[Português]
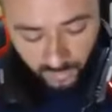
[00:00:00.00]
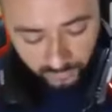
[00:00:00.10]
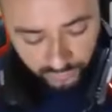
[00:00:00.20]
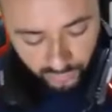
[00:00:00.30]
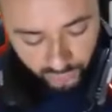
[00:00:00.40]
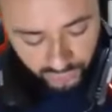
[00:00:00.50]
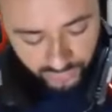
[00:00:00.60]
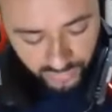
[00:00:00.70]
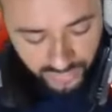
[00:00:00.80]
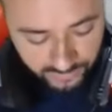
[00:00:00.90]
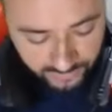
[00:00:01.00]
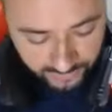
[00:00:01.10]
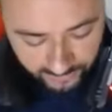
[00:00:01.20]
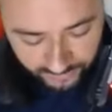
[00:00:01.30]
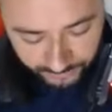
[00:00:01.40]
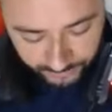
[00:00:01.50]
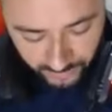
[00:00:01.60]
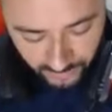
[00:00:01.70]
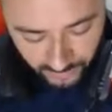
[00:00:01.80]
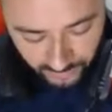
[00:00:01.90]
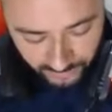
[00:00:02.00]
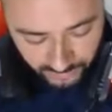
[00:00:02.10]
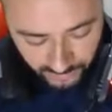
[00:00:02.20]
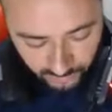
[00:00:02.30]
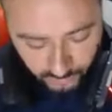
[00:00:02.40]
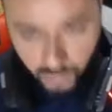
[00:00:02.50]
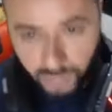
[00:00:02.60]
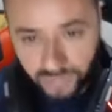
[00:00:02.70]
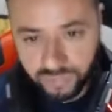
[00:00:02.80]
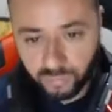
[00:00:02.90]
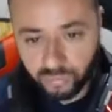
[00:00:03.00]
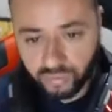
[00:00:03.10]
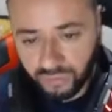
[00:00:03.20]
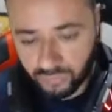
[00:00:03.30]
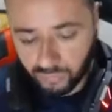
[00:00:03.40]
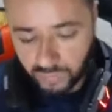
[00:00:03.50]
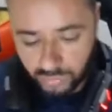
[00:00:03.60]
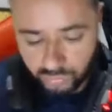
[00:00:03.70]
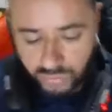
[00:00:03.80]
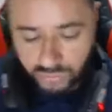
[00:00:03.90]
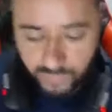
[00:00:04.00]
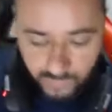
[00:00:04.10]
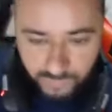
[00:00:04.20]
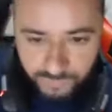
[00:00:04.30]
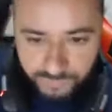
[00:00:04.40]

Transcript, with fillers: Ó, chegou 20 reais também do meu parceiro Jefferson. Cadê o Jefferson?